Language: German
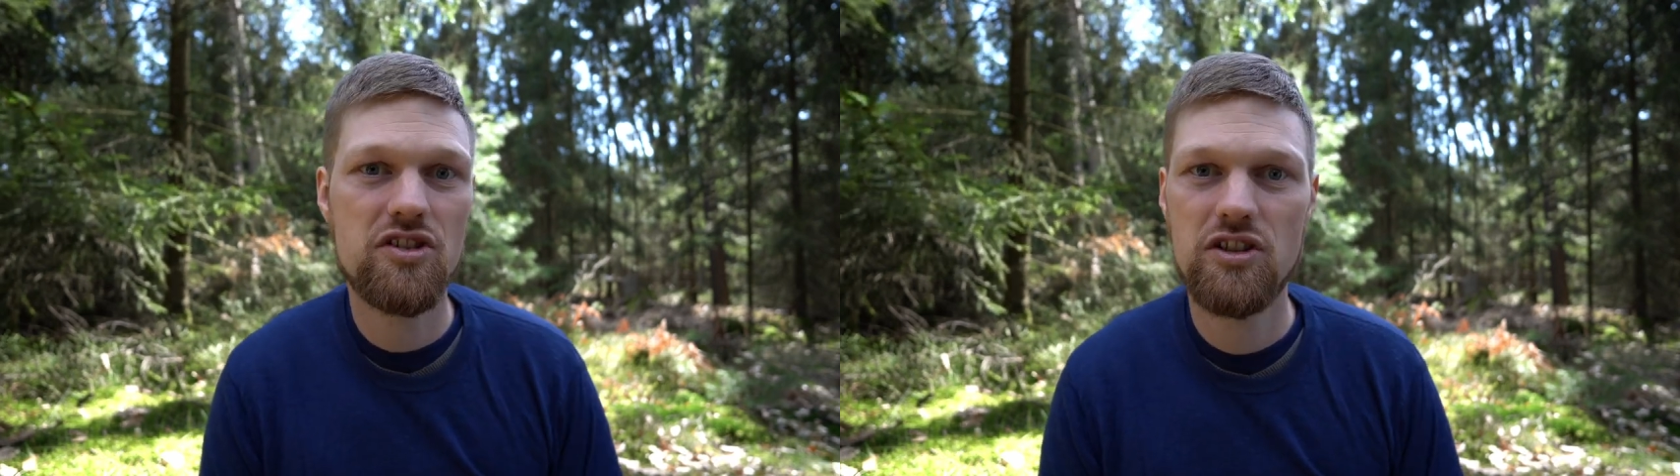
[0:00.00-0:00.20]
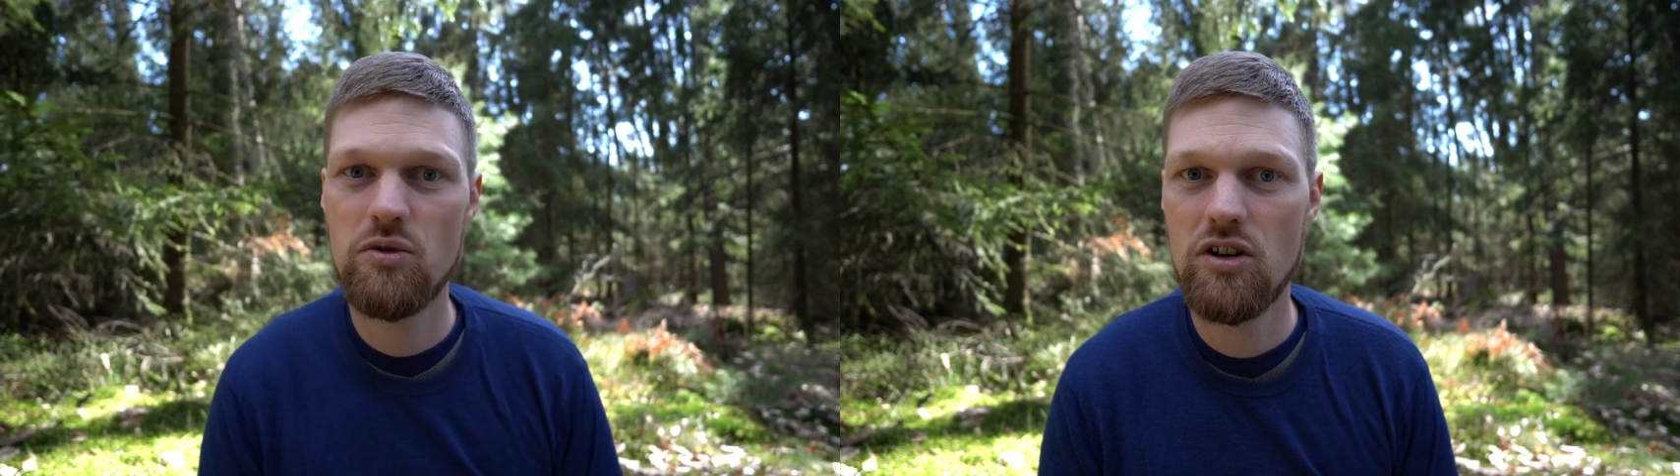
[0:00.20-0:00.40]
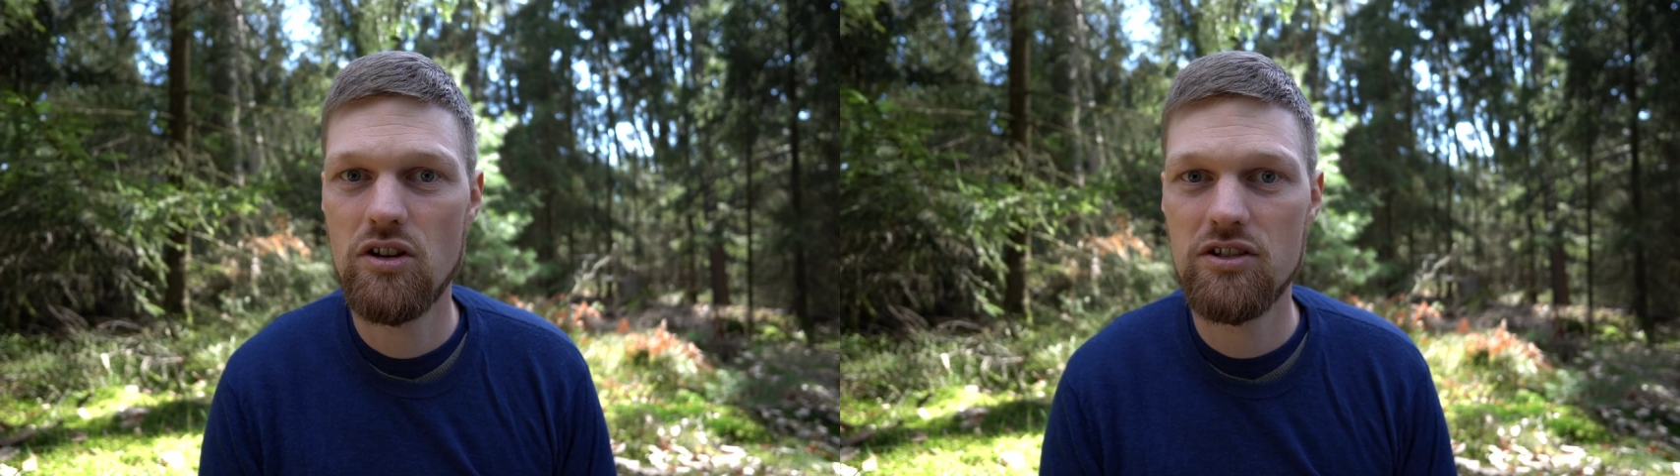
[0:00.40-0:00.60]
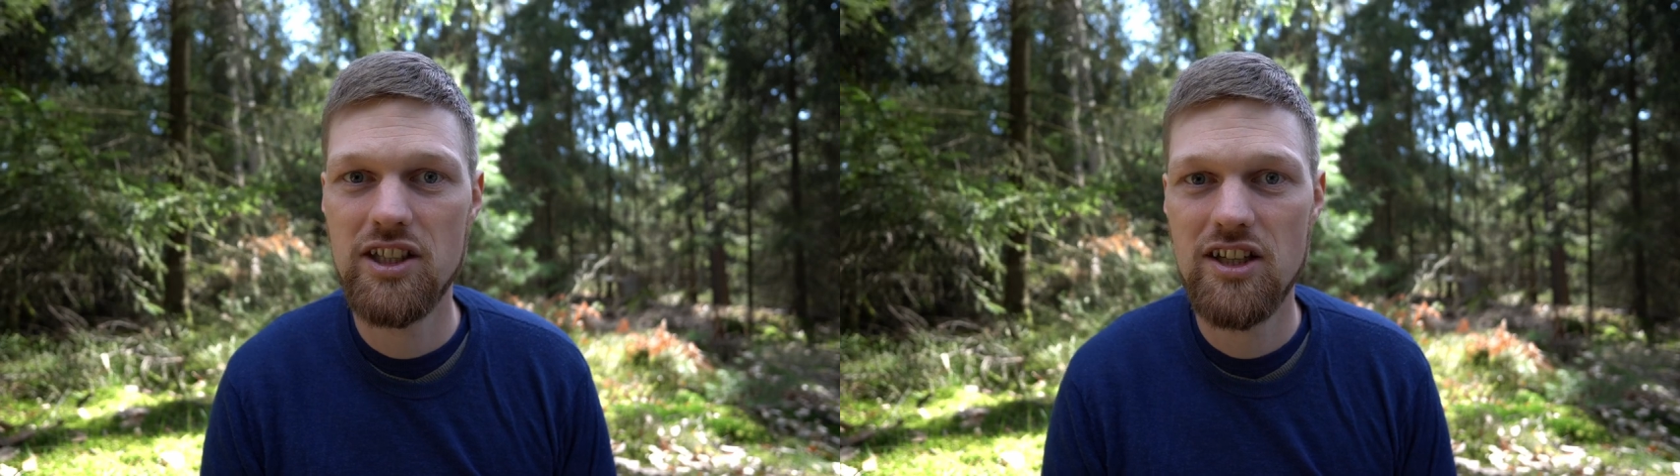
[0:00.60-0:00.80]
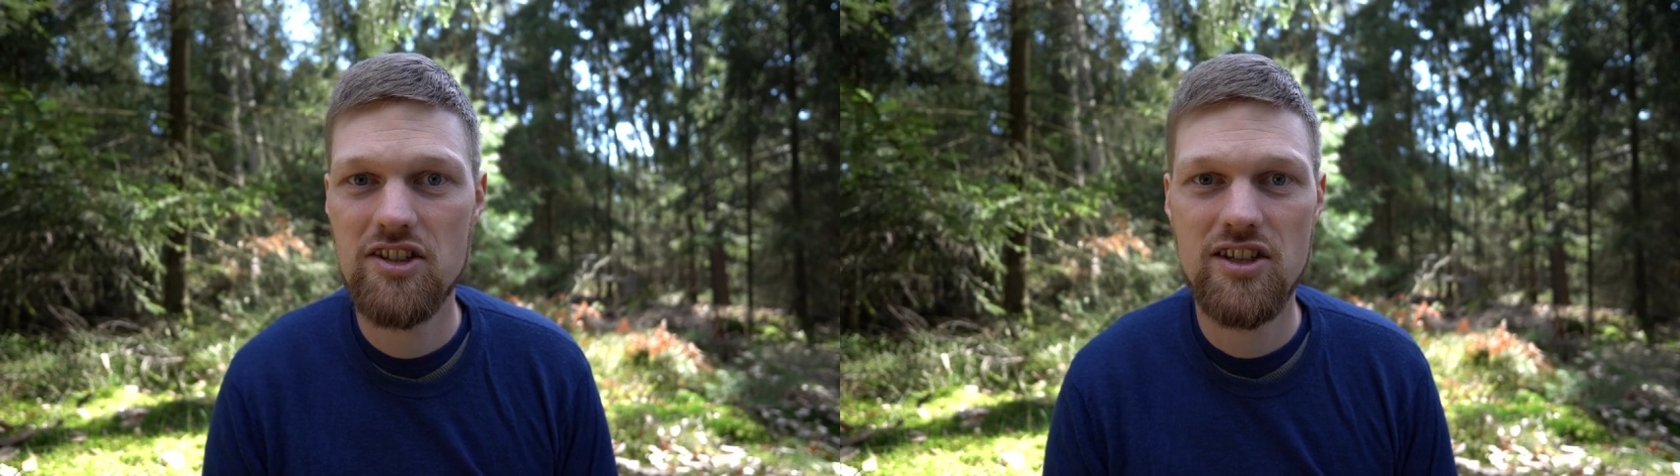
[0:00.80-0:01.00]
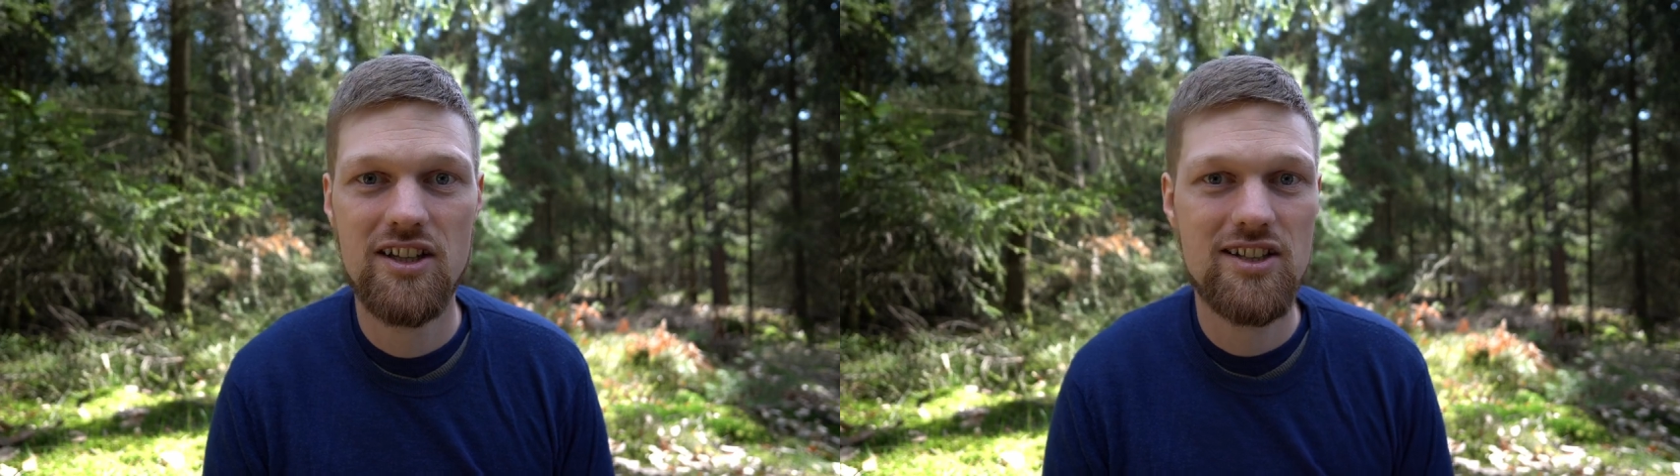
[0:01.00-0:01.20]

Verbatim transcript: die du auch jederzeit